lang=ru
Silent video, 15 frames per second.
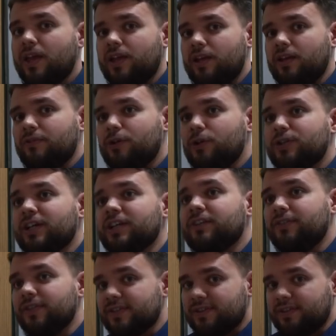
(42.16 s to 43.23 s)
Я являюсь
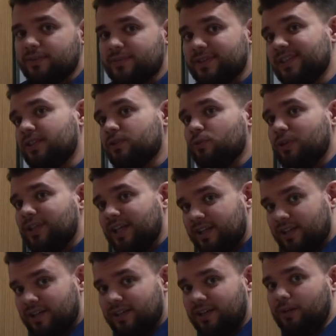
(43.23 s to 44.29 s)
ответственным за результат
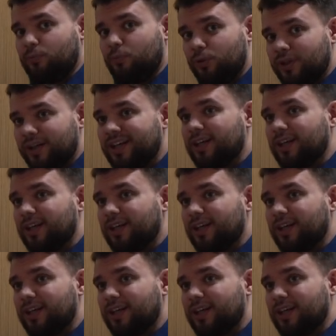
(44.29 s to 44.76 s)
ремонта,